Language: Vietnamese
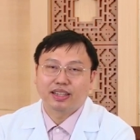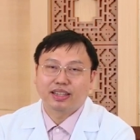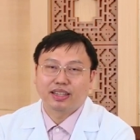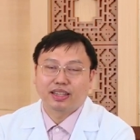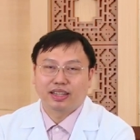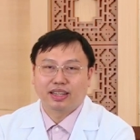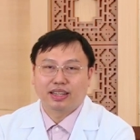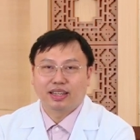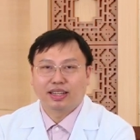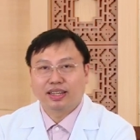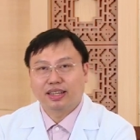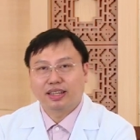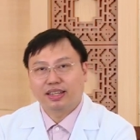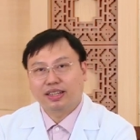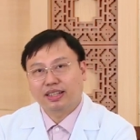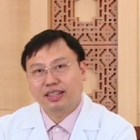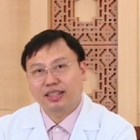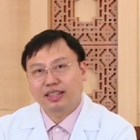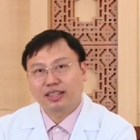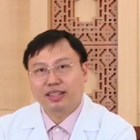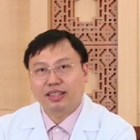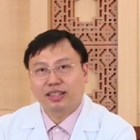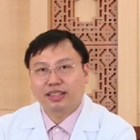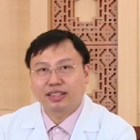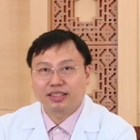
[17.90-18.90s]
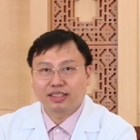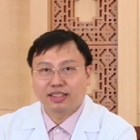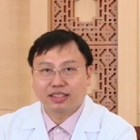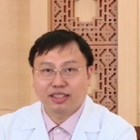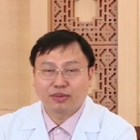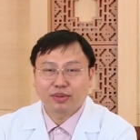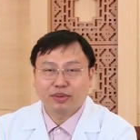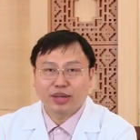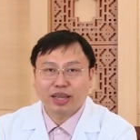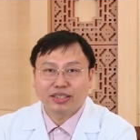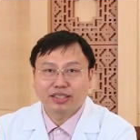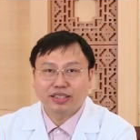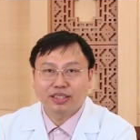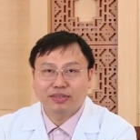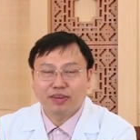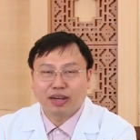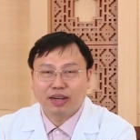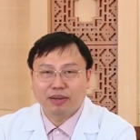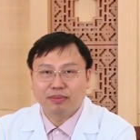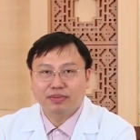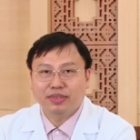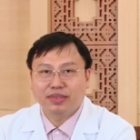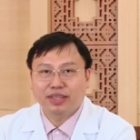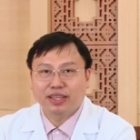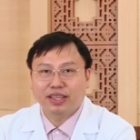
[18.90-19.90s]
à, công nghệ dược
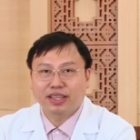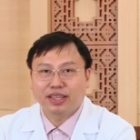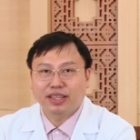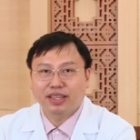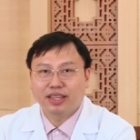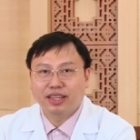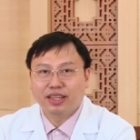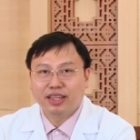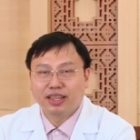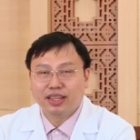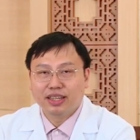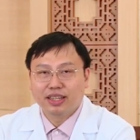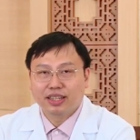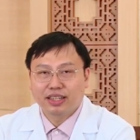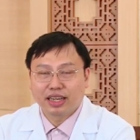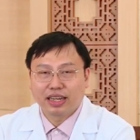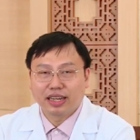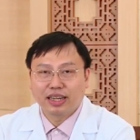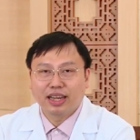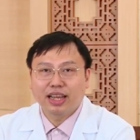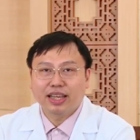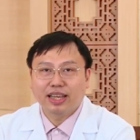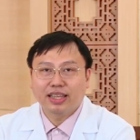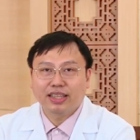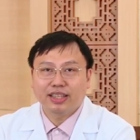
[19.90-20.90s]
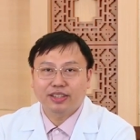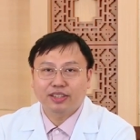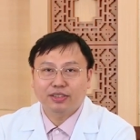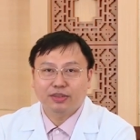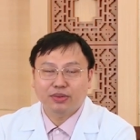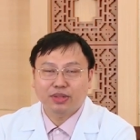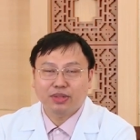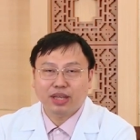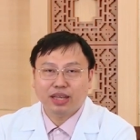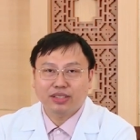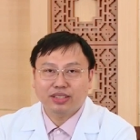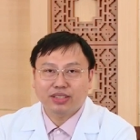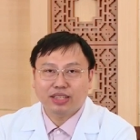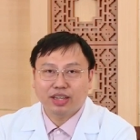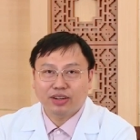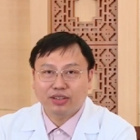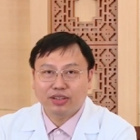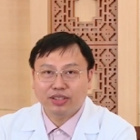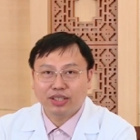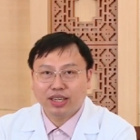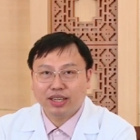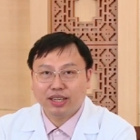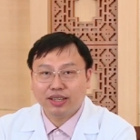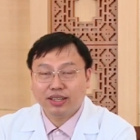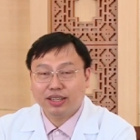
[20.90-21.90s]
phẩm thì gần đây thì chúng ta sẽ có
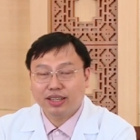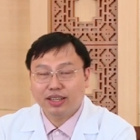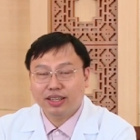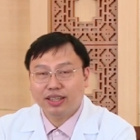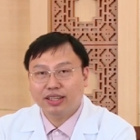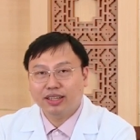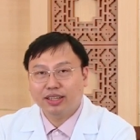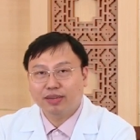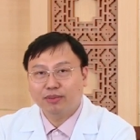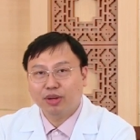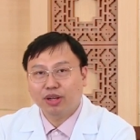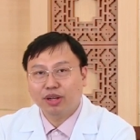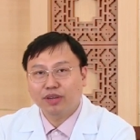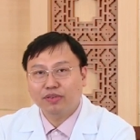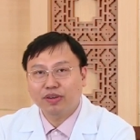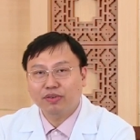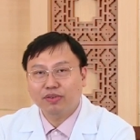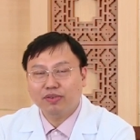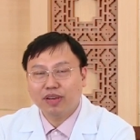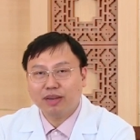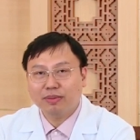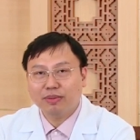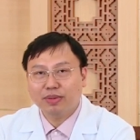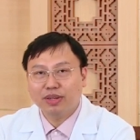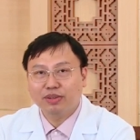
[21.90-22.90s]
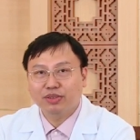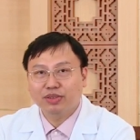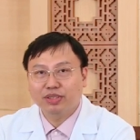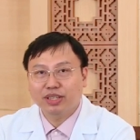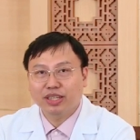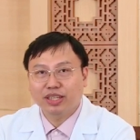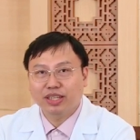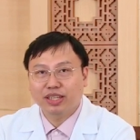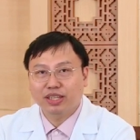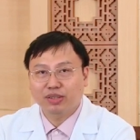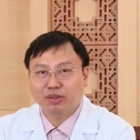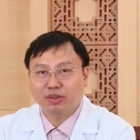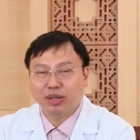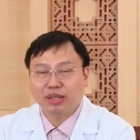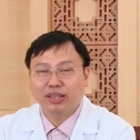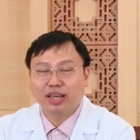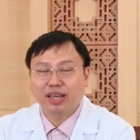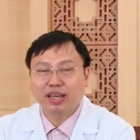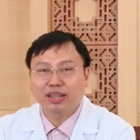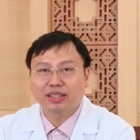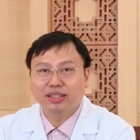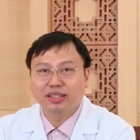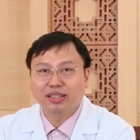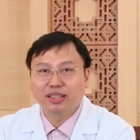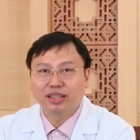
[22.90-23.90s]
những cái, cái một cái phương pháp mà điều trị toàn
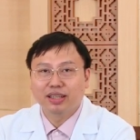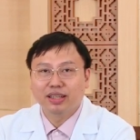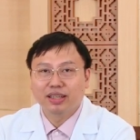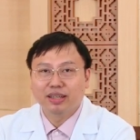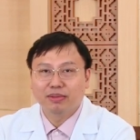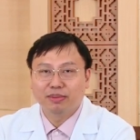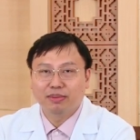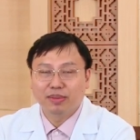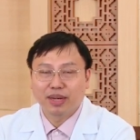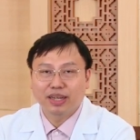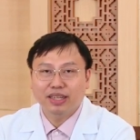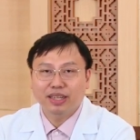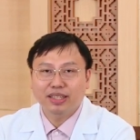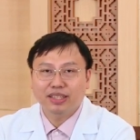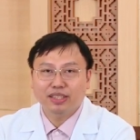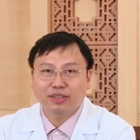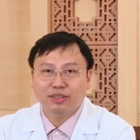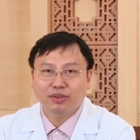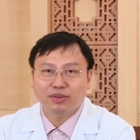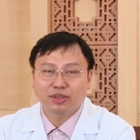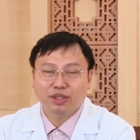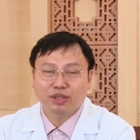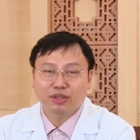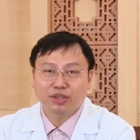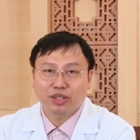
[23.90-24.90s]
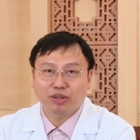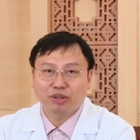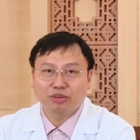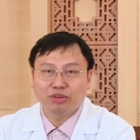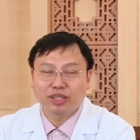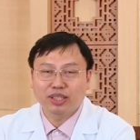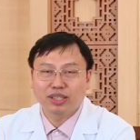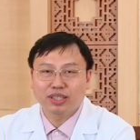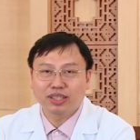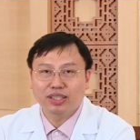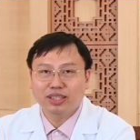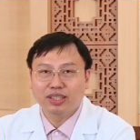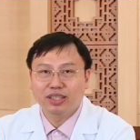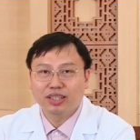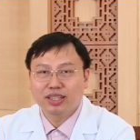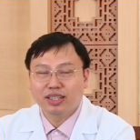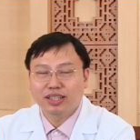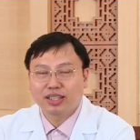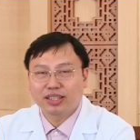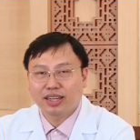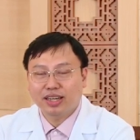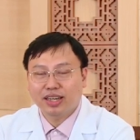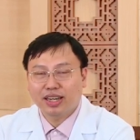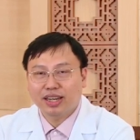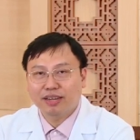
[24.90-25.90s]
thân mới trong điều trị ung thư
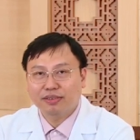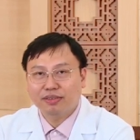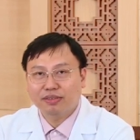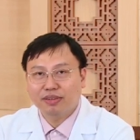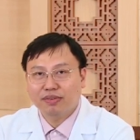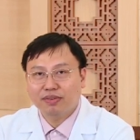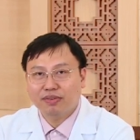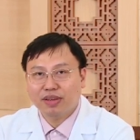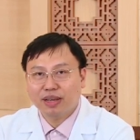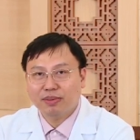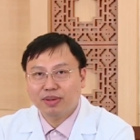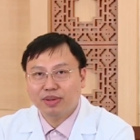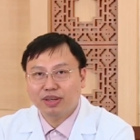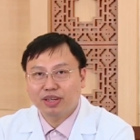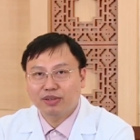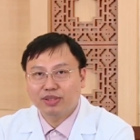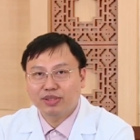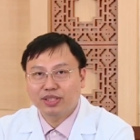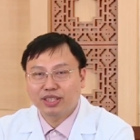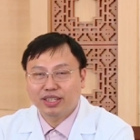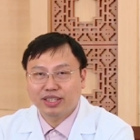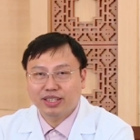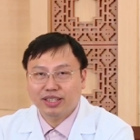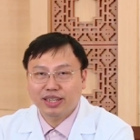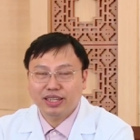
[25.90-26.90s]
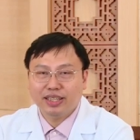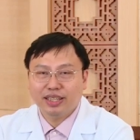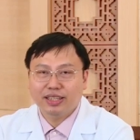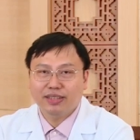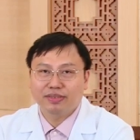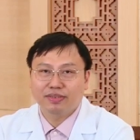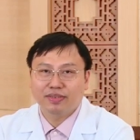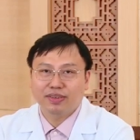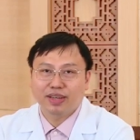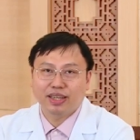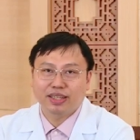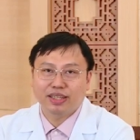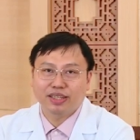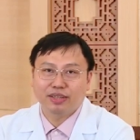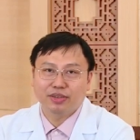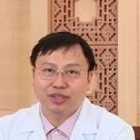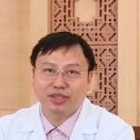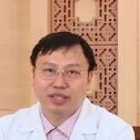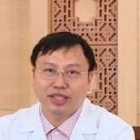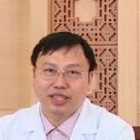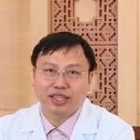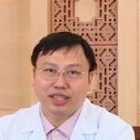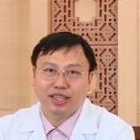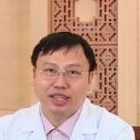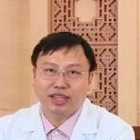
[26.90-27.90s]
đấy là phương pháp là điều trị đích và điều
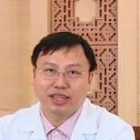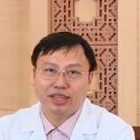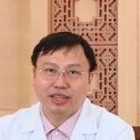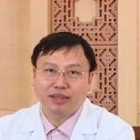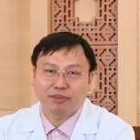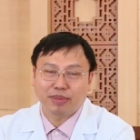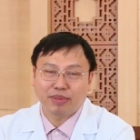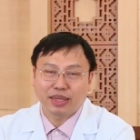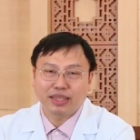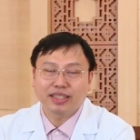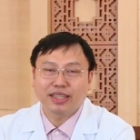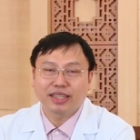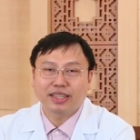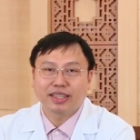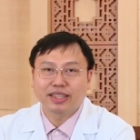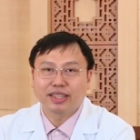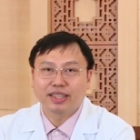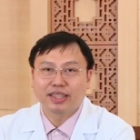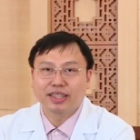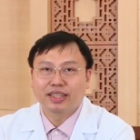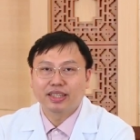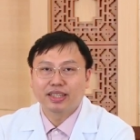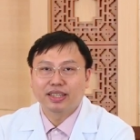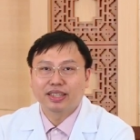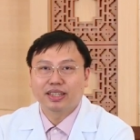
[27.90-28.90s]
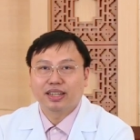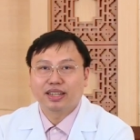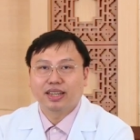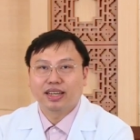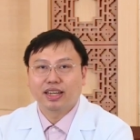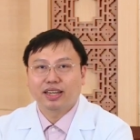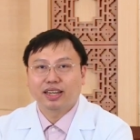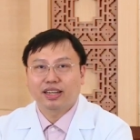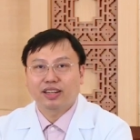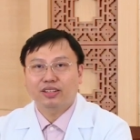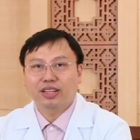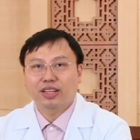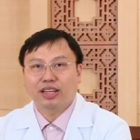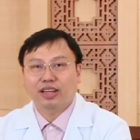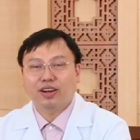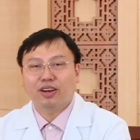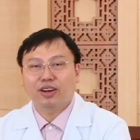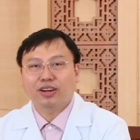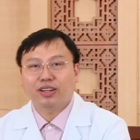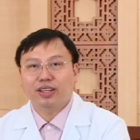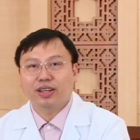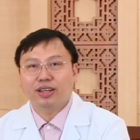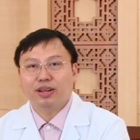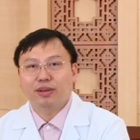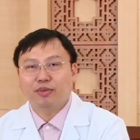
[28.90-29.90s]
trị à, miễn dịch À, có thể
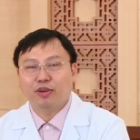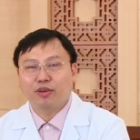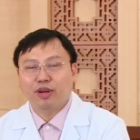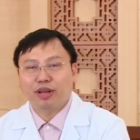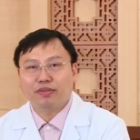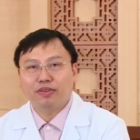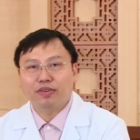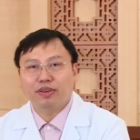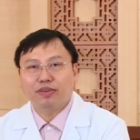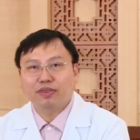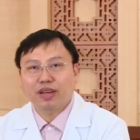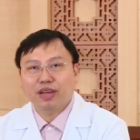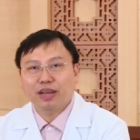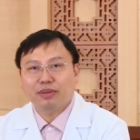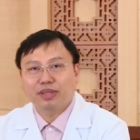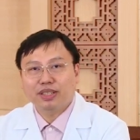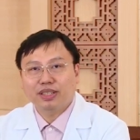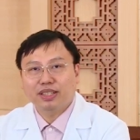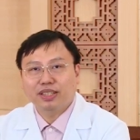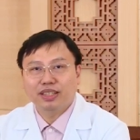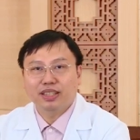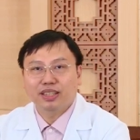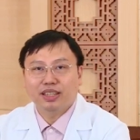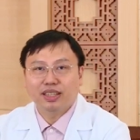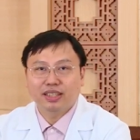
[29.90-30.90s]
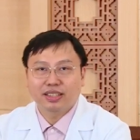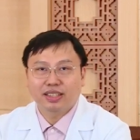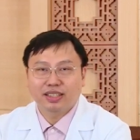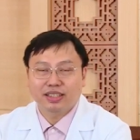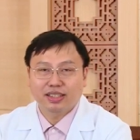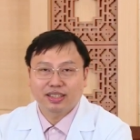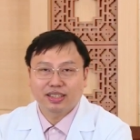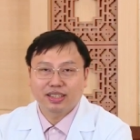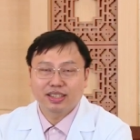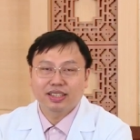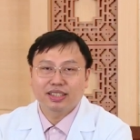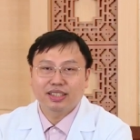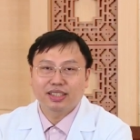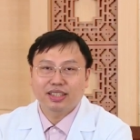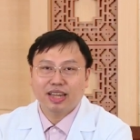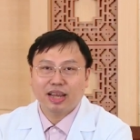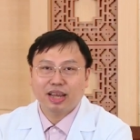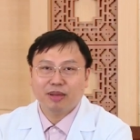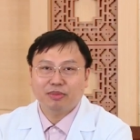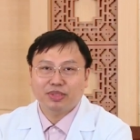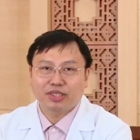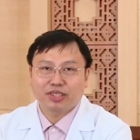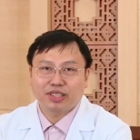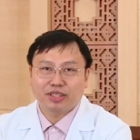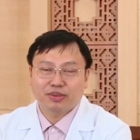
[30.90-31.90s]
coi như là một cái phương pháp thứ thứ tư thứ
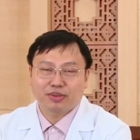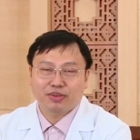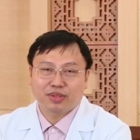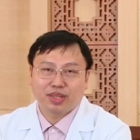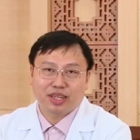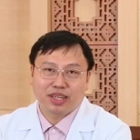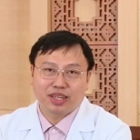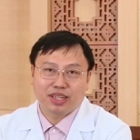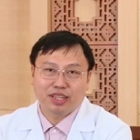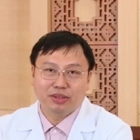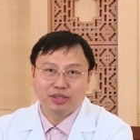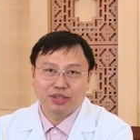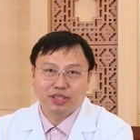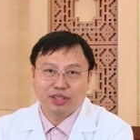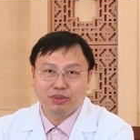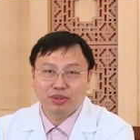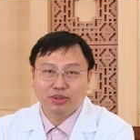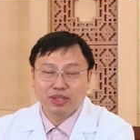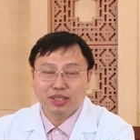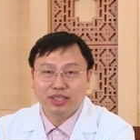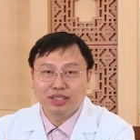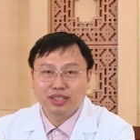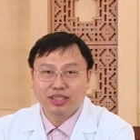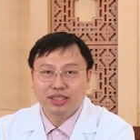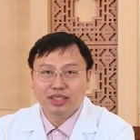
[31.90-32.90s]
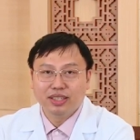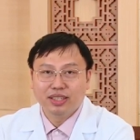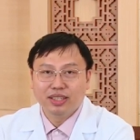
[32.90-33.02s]
năm trong à, điều trị ung thư